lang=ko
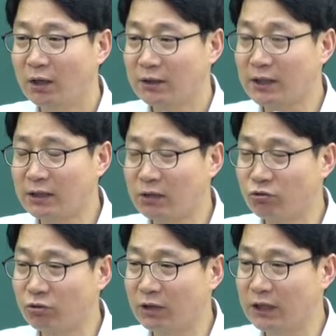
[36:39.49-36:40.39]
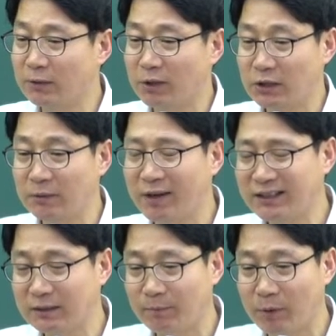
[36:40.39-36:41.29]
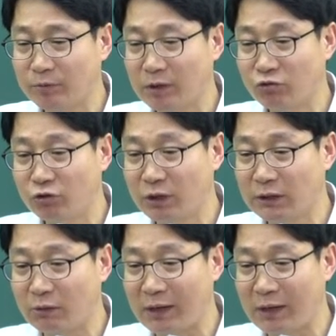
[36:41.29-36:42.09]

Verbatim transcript: 사실상 취득은 하지만 지방세법상 취득했다고